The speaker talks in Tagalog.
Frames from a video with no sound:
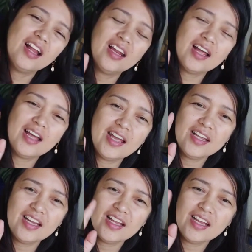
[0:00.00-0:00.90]

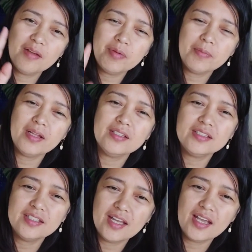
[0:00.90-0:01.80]
Lyle, Lyle, Happy Mother's
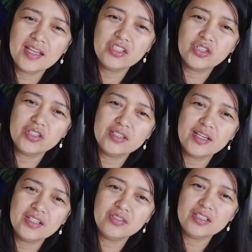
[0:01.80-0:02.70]
Day. Enjoy your
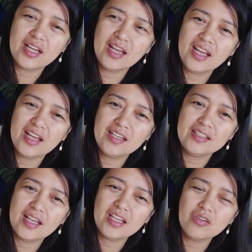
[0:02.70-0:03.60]
day today.
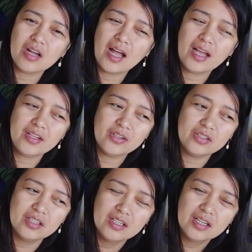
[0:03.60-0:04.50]
Thank you
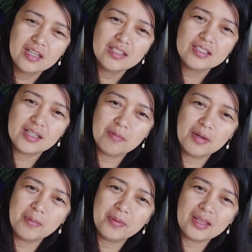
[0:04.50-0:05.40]
kayo sa
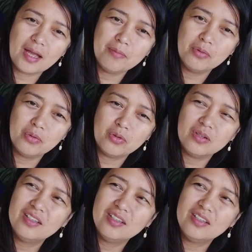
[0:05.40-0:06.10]
mga patabo.